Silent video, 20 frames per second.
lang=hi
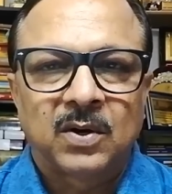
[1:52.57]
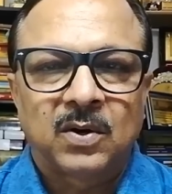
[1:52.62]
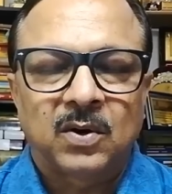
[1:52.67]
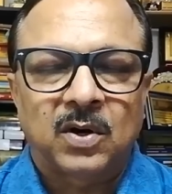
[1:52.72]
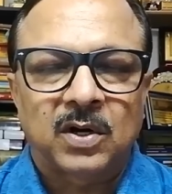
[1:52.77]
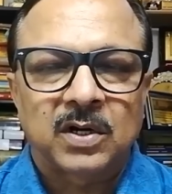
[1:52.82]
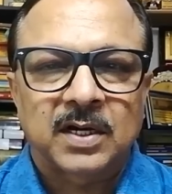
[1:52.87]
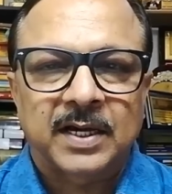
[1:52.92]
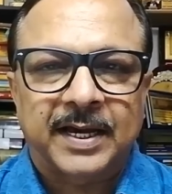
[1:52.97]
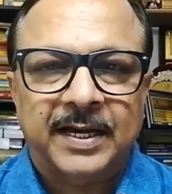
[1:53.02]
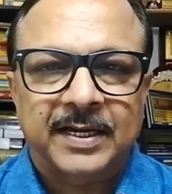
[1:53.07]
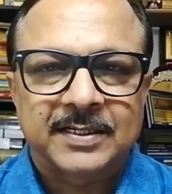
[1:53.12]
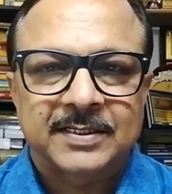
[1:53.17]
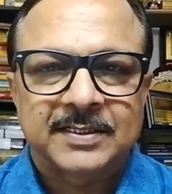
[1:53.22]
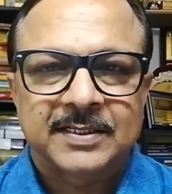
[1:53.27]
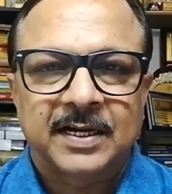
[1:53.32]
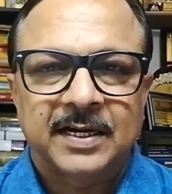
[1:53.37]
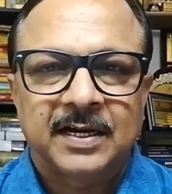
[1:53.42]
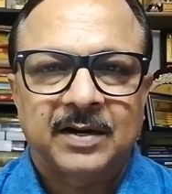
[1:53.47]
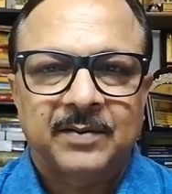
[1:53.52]
और
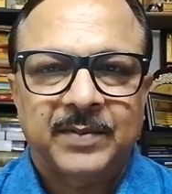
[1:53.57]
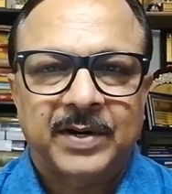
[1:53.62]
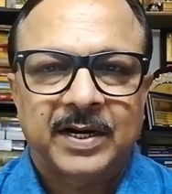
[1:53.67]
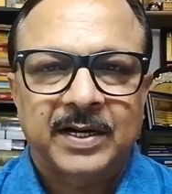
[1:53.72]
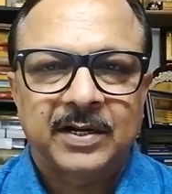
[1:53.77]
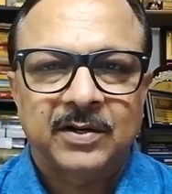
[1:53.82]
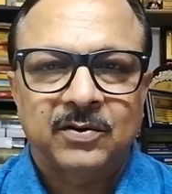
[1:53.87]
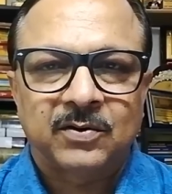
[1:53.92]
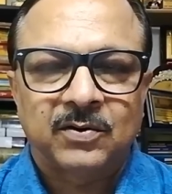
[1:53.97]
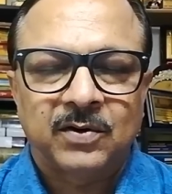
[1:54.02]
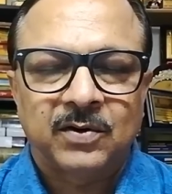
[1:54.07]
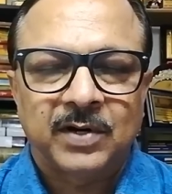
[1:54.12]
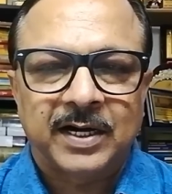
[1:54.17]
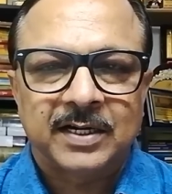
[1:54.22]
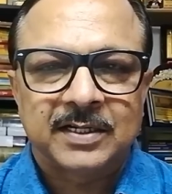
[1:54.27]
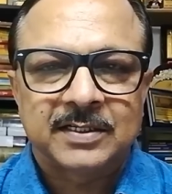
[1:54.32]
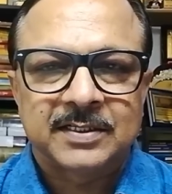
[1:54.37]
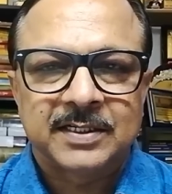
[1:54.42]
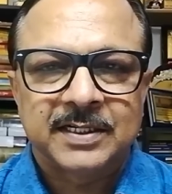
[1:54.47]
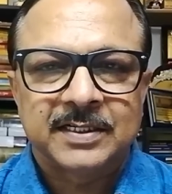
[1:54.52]
कैसे हमारे को
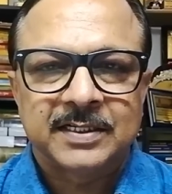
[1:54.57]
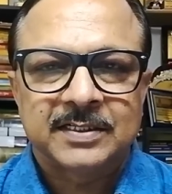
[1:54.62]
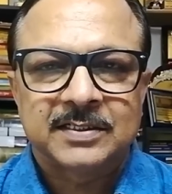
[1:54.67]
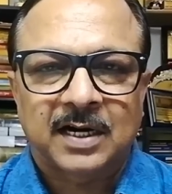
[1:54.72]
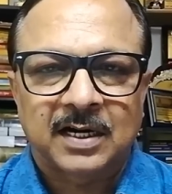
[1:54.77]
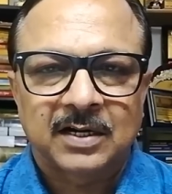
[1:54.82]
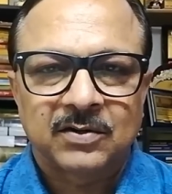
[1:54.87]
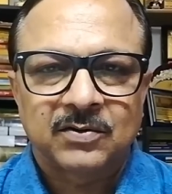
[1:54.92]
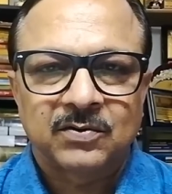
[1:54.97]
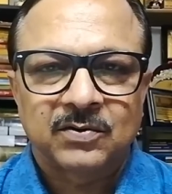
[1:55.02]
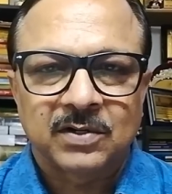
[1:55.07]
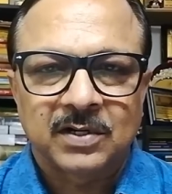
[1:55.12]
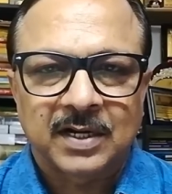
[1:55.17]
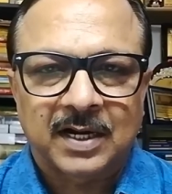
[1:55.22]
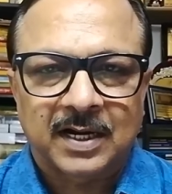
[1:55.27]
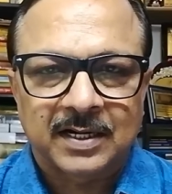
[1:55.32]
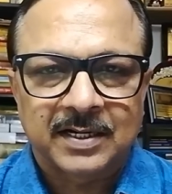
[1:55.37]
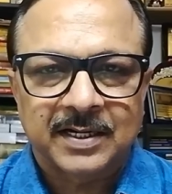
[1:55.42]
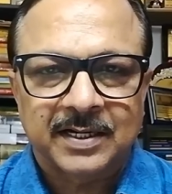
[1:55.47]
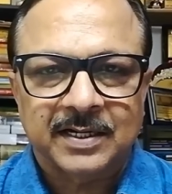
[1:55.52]
एज ए जागरूक
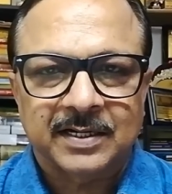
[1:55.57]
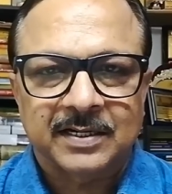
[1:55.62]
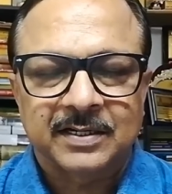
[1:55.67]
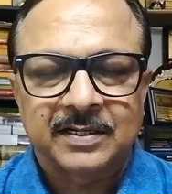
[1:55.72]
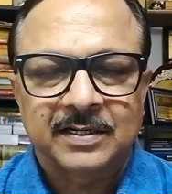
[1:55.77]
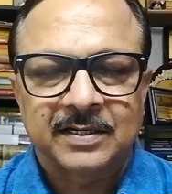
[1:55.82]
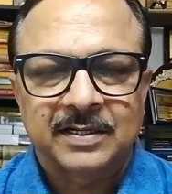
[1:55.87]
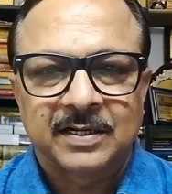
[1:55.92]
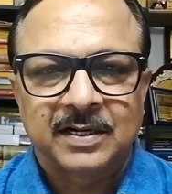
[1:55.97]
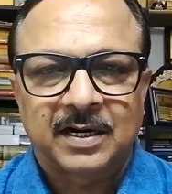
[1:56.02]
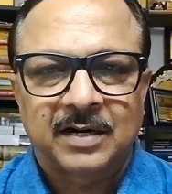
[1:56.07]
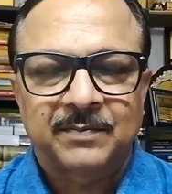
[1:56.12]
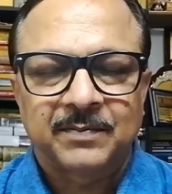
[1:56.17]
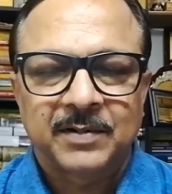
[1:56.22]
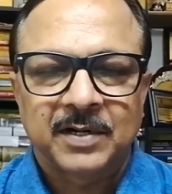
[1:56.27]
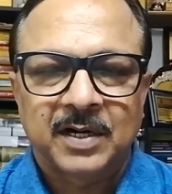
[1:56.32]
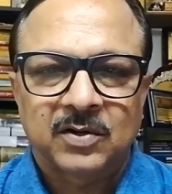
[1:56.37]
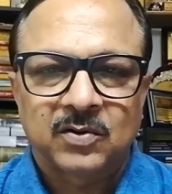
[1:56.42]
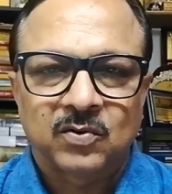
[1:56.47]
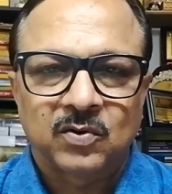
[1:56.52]
नागरिक
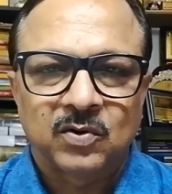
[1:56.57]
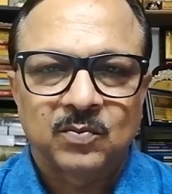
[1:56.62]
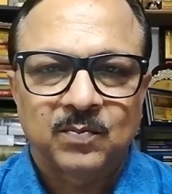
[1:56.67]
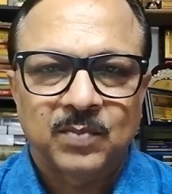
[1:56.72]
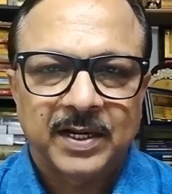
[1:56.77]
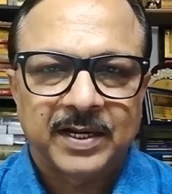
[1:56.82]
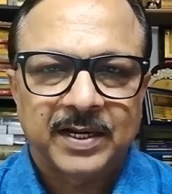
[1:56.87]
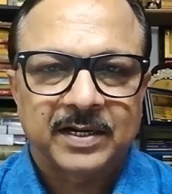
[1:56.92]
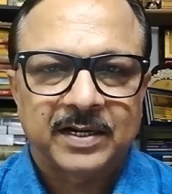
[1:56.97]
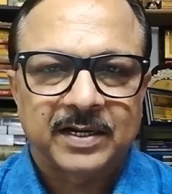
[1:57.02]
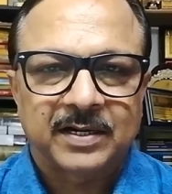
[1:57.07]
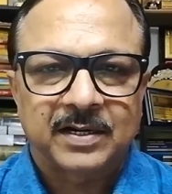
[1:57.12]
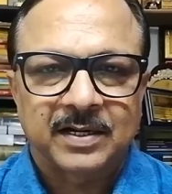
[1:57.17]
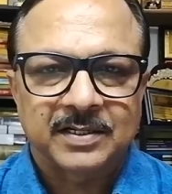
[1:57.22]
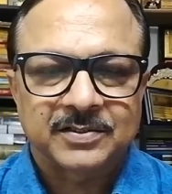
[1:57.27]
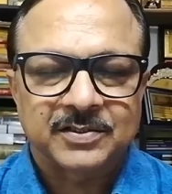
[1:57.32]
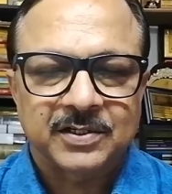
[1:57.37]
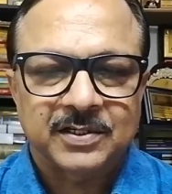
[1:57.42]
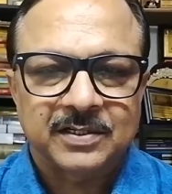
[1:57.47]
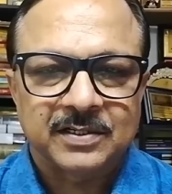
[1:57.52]
अपना रोल प्ले करना
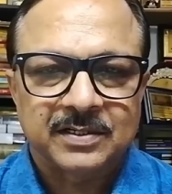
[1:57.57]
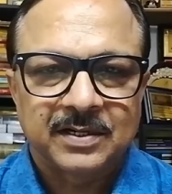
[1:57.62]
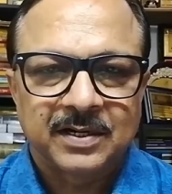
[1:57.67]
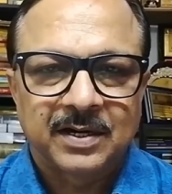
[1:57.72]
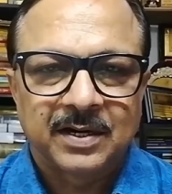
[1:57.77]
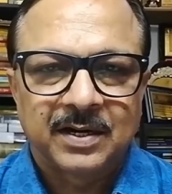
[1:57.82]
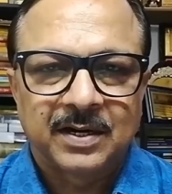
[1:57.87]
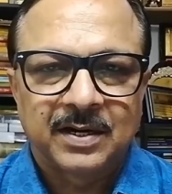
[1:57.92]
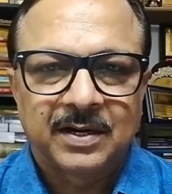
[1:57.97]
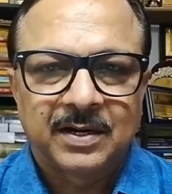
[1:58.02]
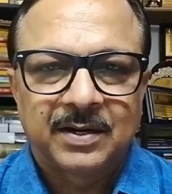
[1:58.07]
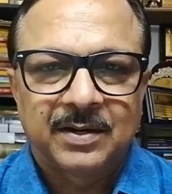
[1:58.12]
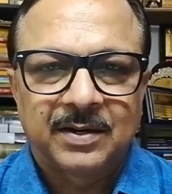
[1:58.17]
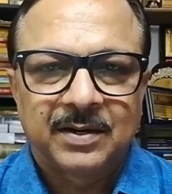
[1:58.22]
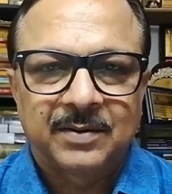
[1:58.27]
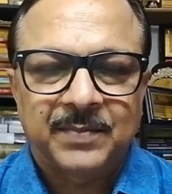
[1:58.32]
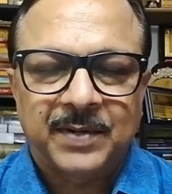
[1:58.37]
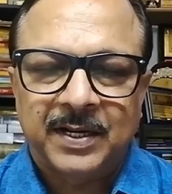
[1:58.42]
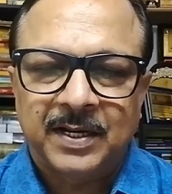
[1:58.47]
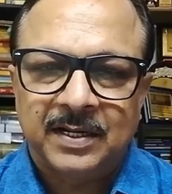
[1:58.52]

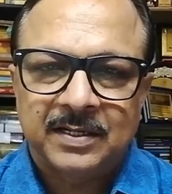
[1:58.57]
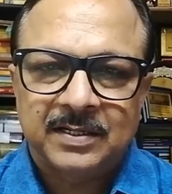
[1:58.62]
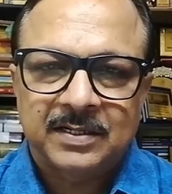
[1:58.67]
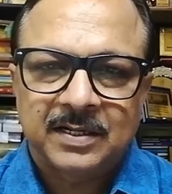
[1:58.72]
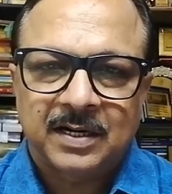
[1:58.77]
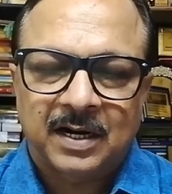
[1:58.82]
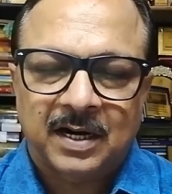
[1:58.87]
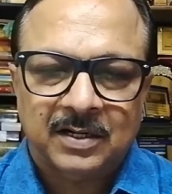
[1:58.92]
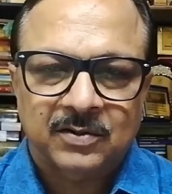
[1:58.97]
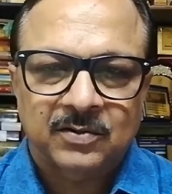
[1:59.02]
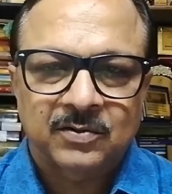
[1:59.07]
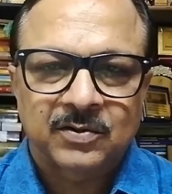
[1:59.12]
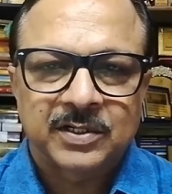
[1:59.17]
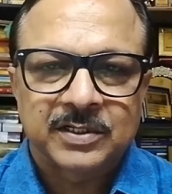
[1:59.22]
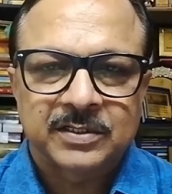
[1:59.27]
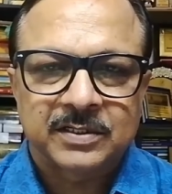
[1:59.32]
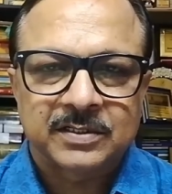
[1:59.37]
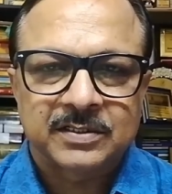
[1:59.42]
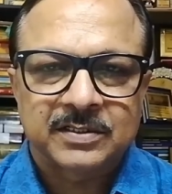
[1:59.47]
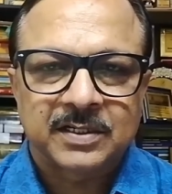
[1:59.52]
चाहिए पहले आंकड़ों की
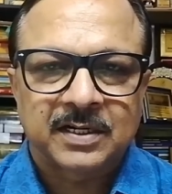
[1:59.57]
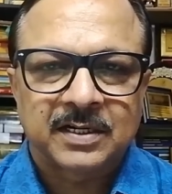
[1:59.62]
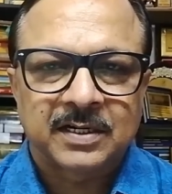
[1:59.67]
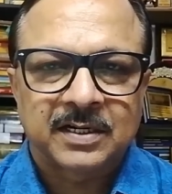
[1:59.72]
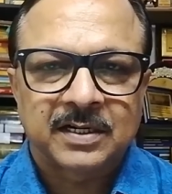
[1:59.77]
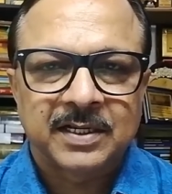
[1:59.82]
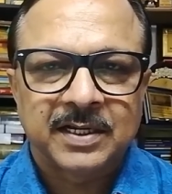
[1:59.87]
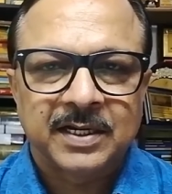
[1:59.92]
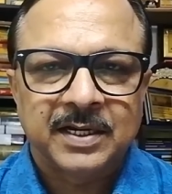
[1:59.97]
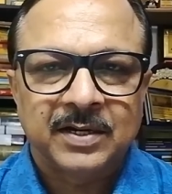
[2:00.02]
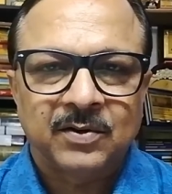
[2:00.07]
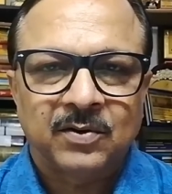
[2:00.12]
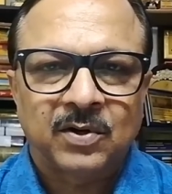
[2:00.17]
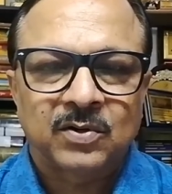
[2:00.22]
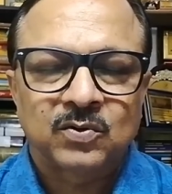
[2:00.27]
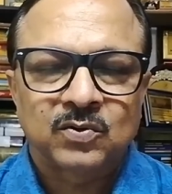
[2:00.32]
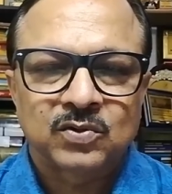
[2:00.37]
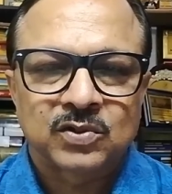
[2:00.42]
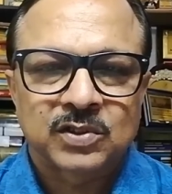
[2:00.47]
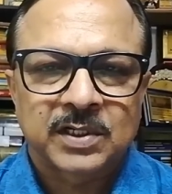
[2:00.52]
चर्चा करते हैं
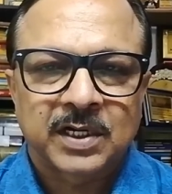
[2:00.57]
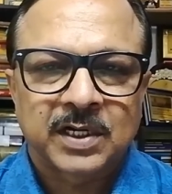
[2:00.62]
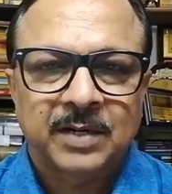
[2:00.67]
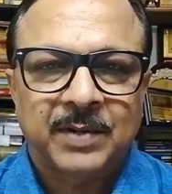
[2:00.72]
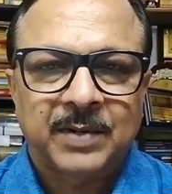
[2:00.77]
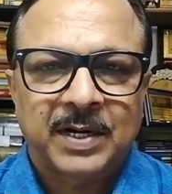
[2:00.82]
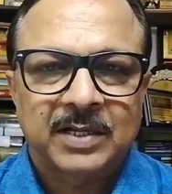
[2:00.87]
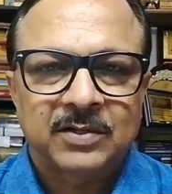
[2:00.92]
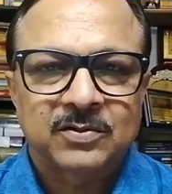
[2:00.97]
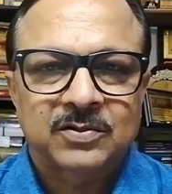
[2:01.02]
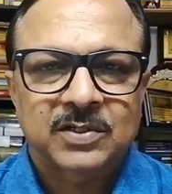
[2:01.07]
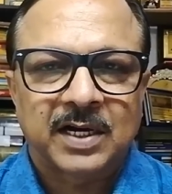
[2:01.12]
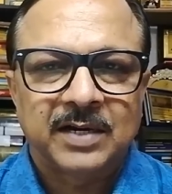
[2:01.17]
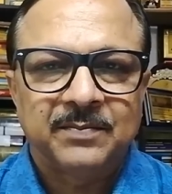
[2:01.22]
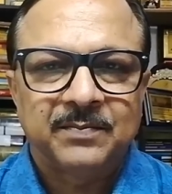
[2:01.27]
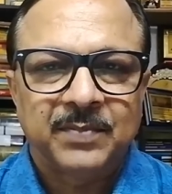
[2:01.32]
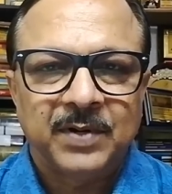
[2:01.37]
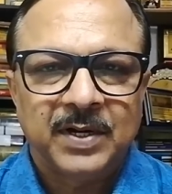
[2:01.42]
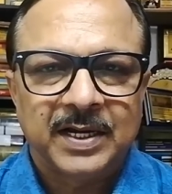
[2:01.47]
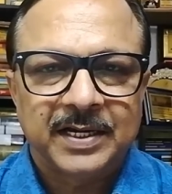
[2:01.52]
और उसके बाद उसका
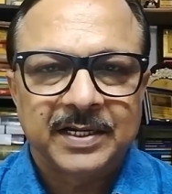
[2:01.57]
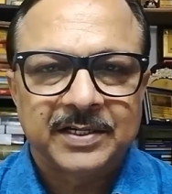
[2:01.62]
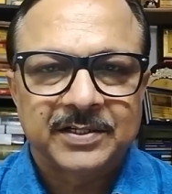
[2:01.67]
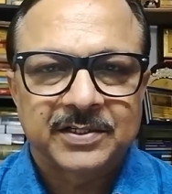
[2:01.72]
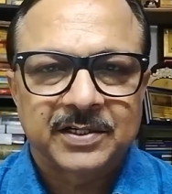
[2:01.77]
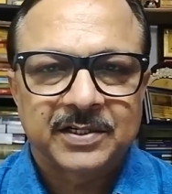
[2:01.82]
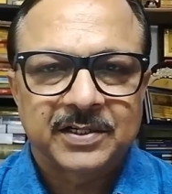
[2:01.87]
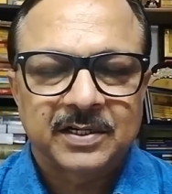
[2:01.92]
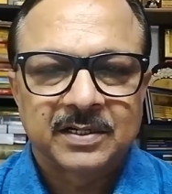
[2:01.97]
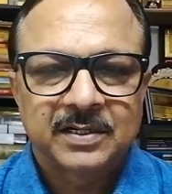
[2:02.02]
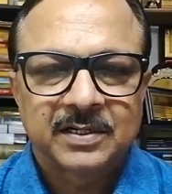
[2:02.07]
इम्प्लीकेशन